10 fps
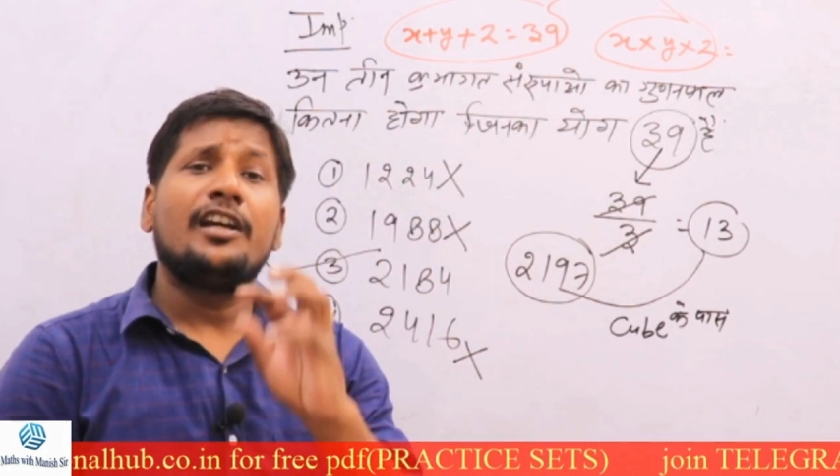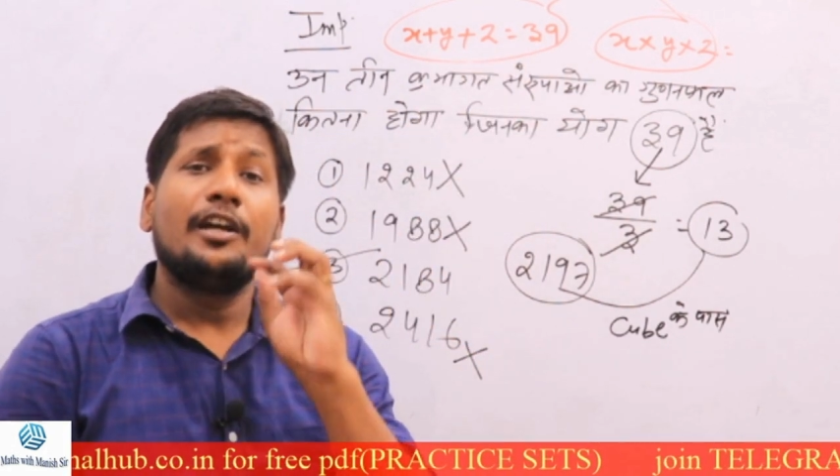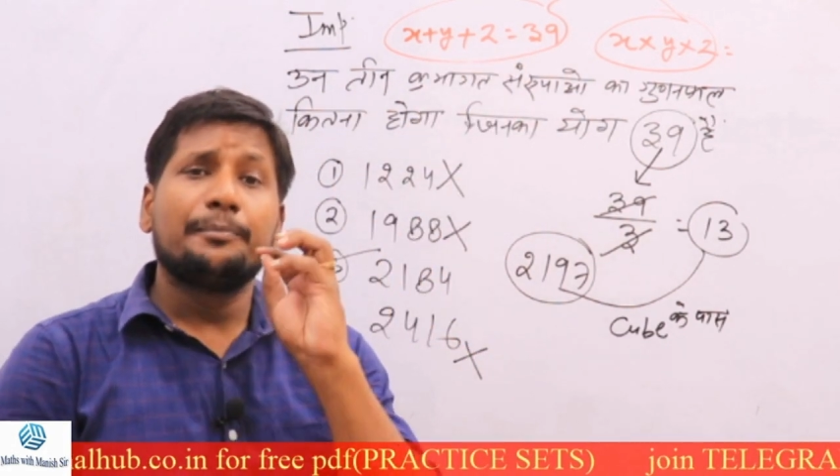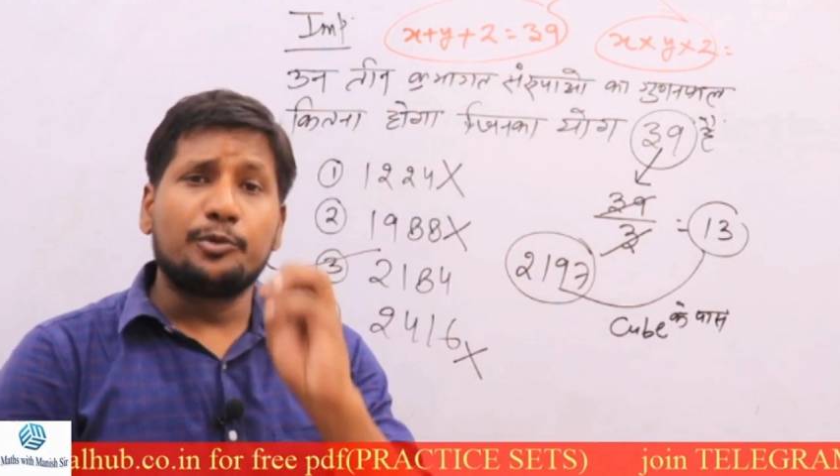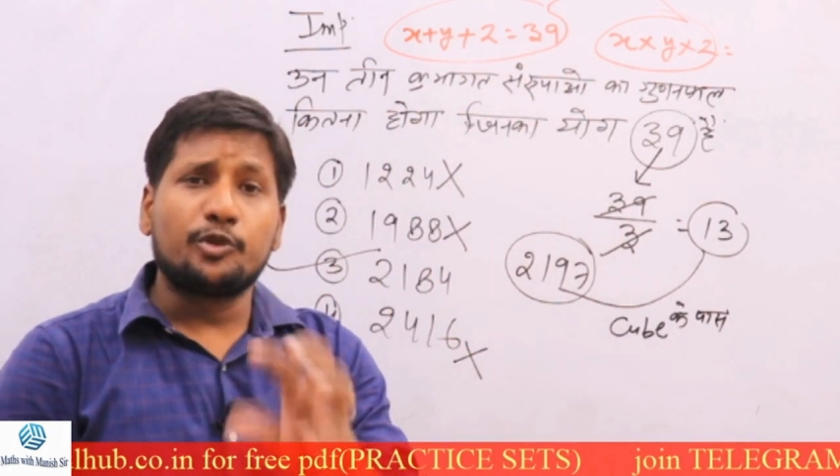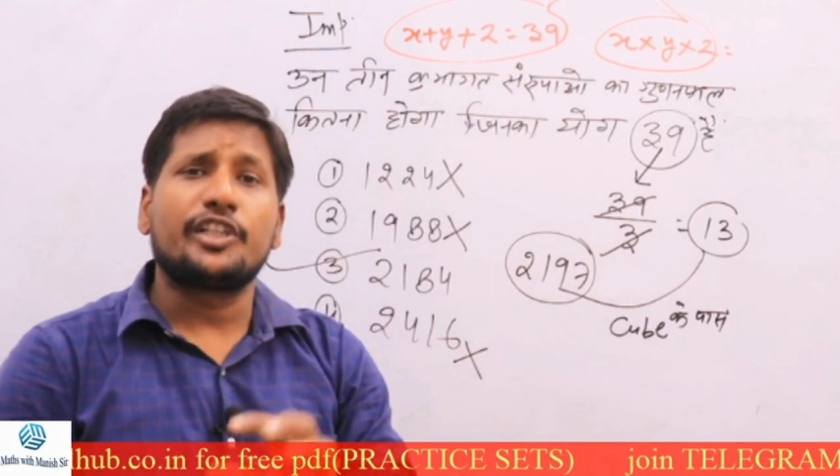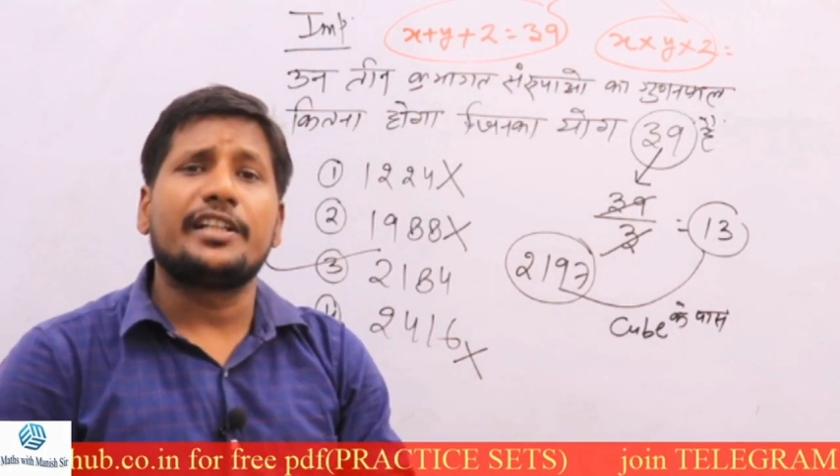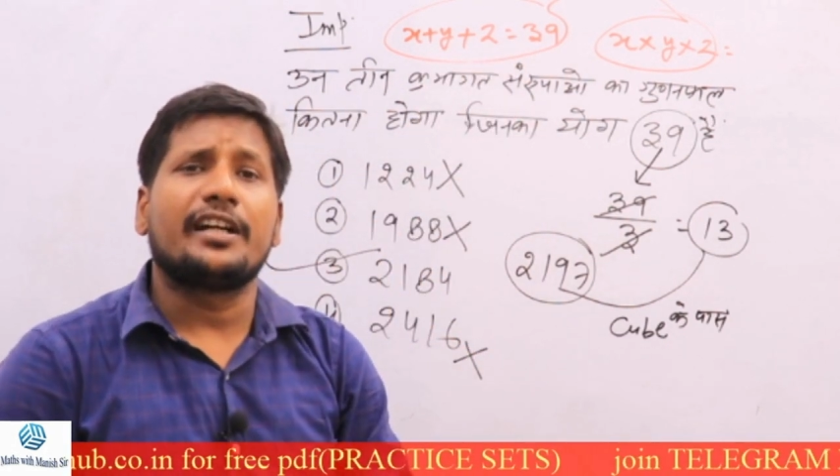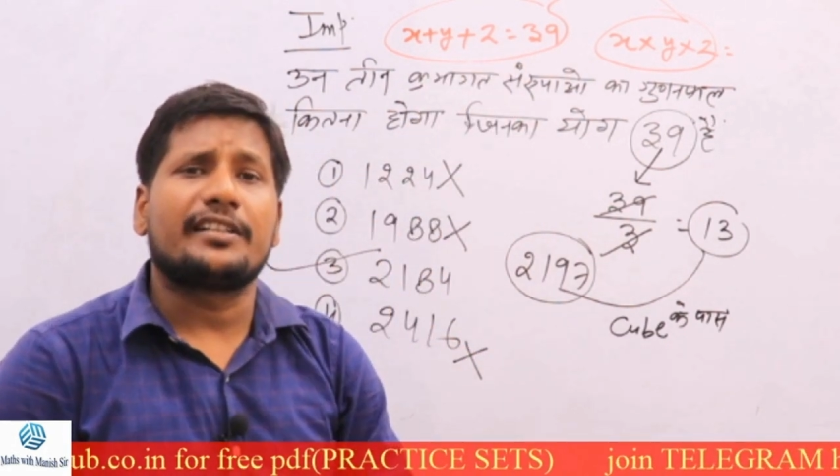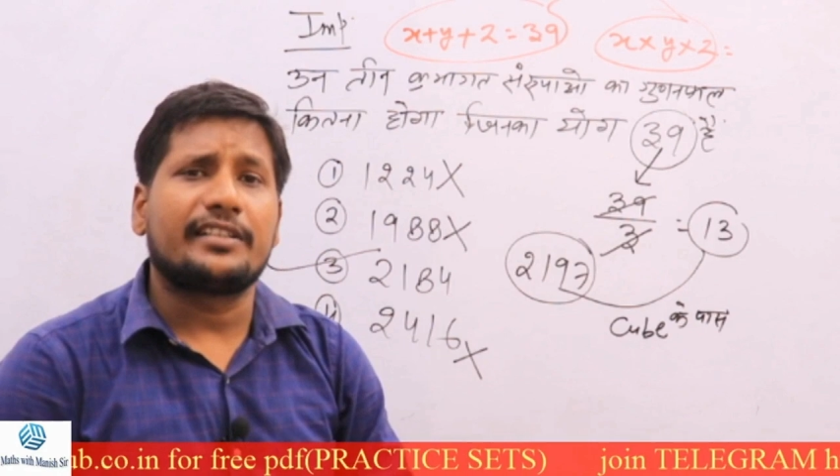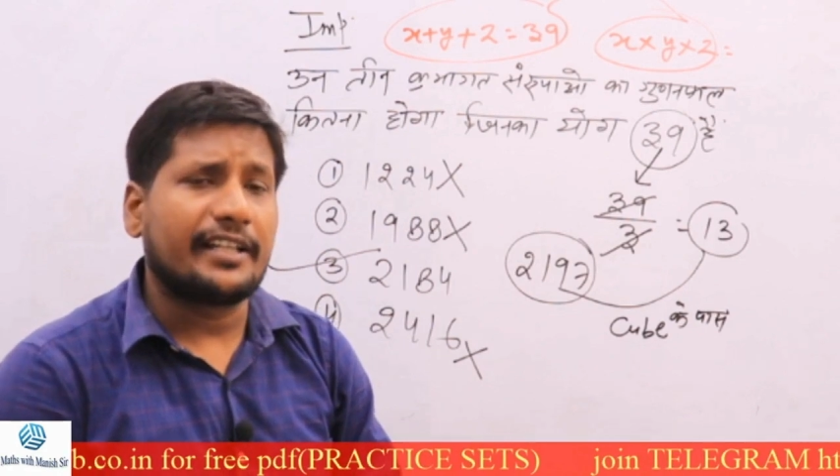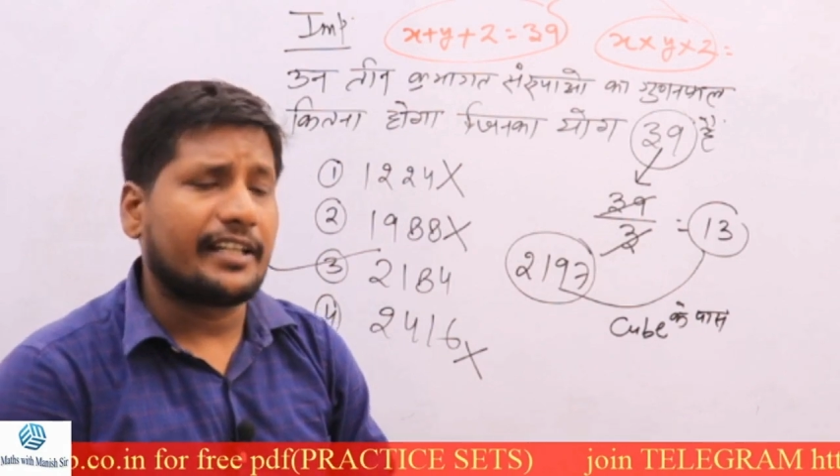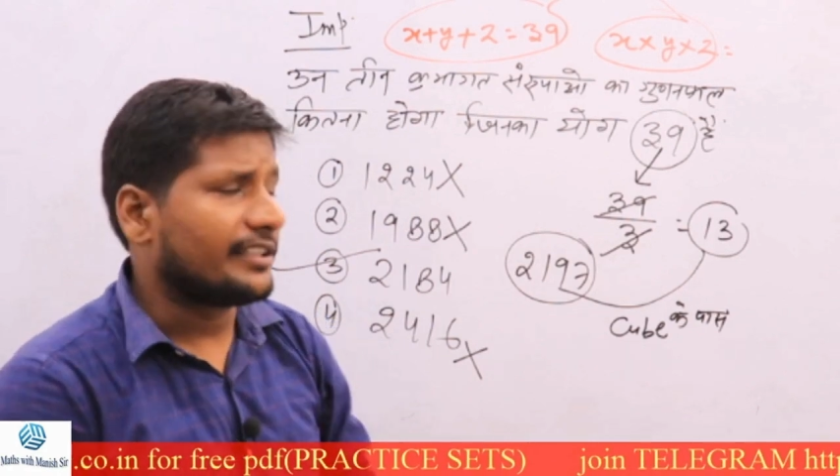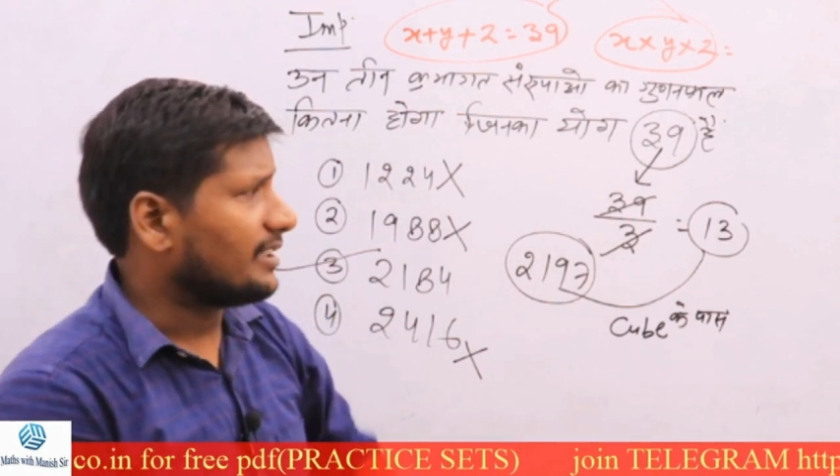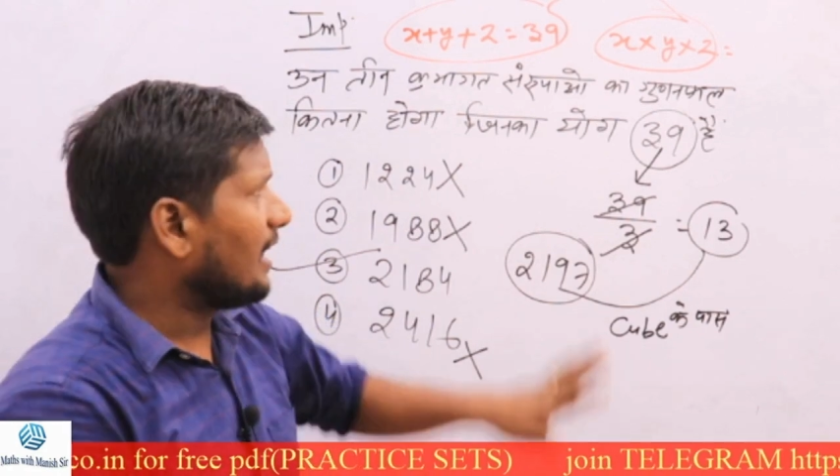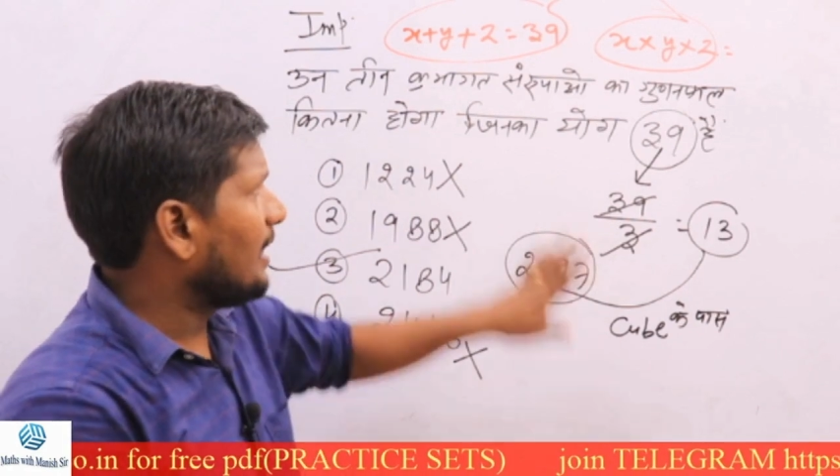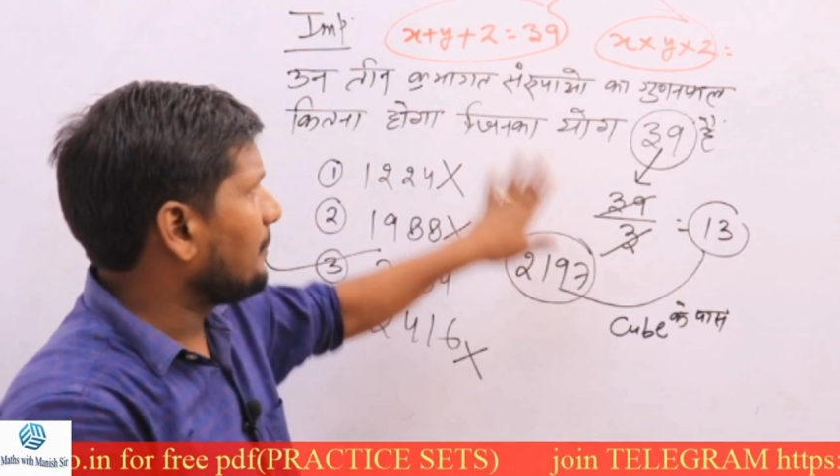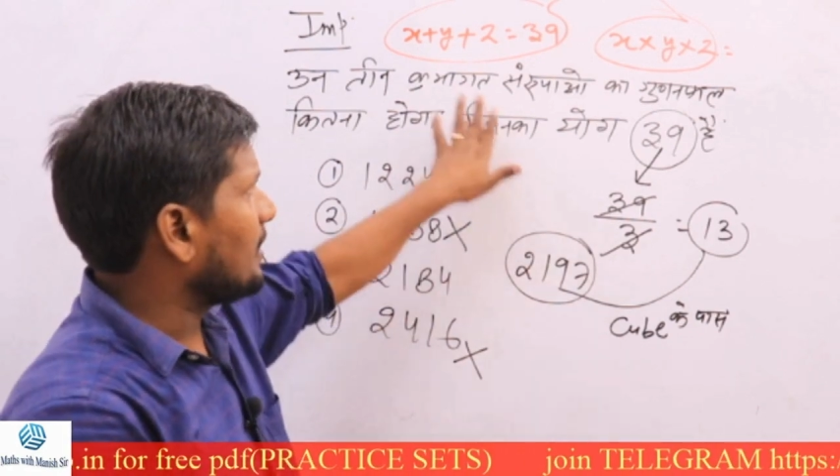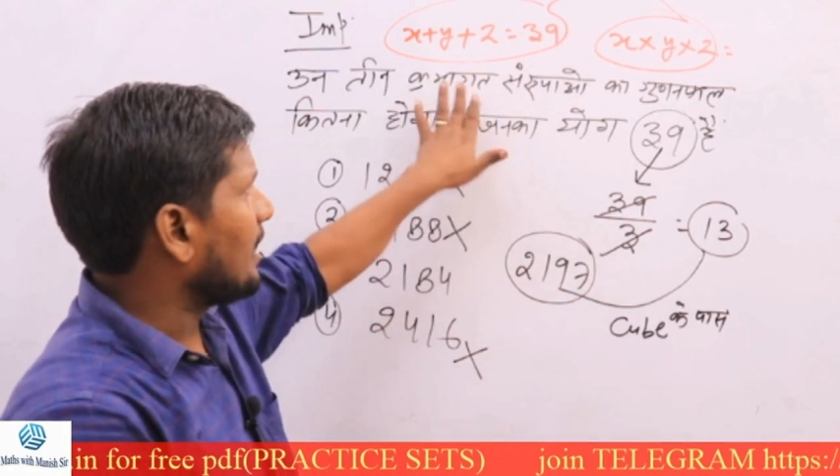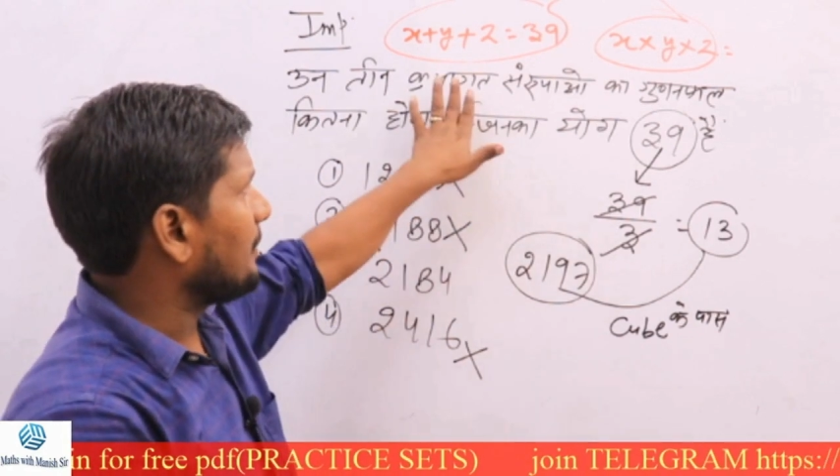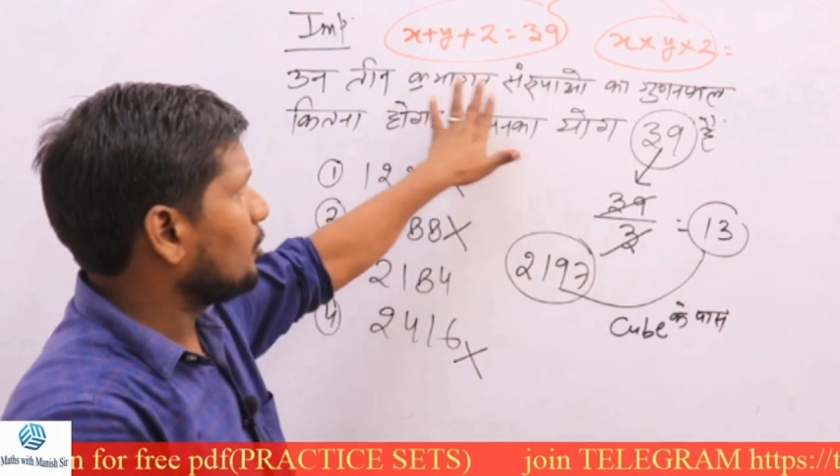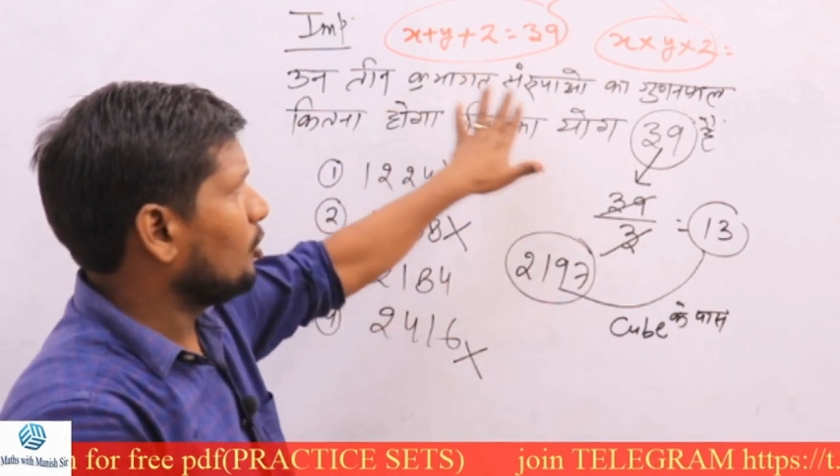पूछे जाते हैं जहां पर आपको